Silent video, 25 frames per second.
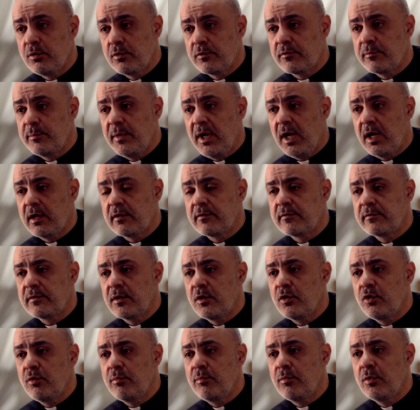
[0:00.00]
يصبح
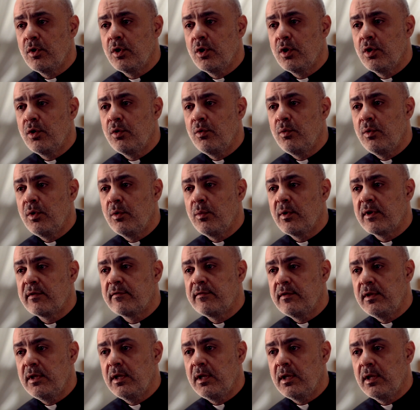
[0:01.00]
الصوم هو
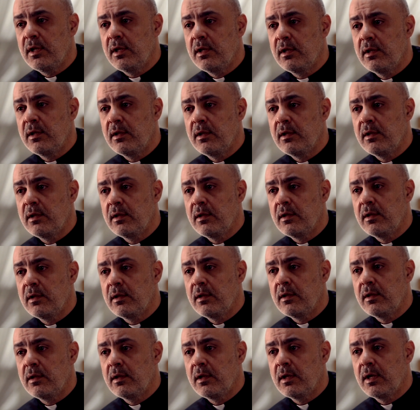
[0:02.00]
وسيلة
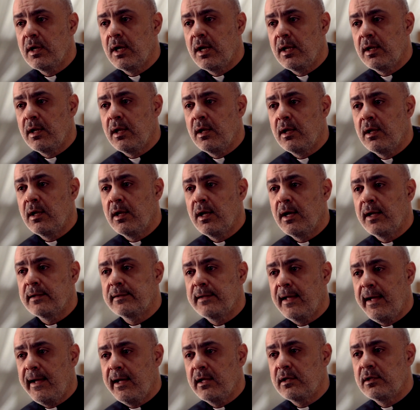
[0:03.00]
أنا
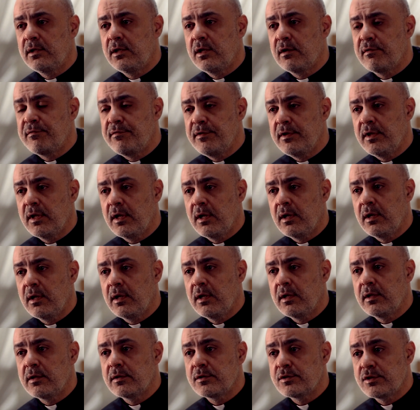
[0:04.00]
أتحدى فيها
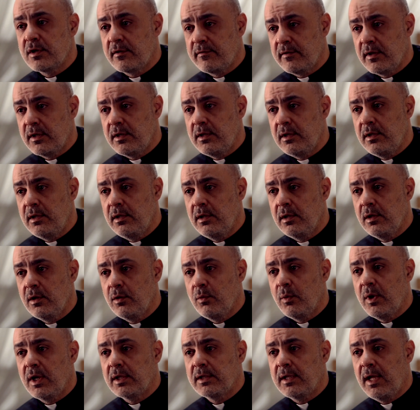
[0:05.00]
جسدي
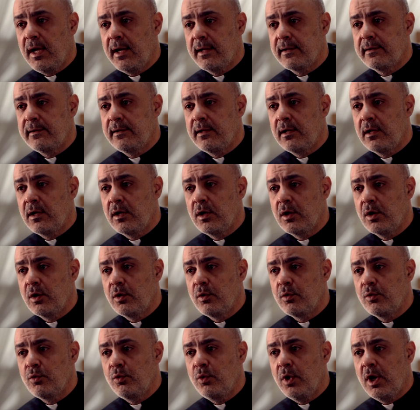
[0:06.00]
وأتحدى
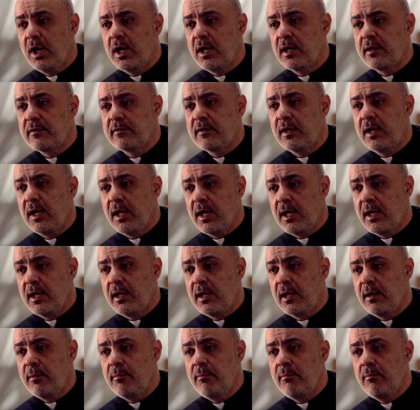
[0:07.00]
روح هذا
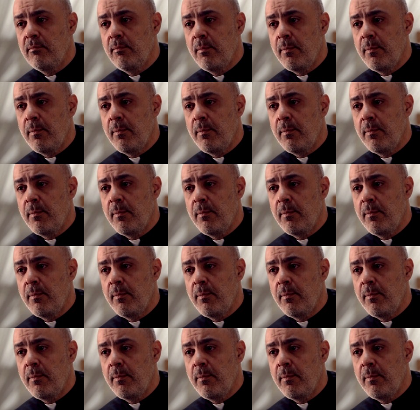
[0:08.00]
العالم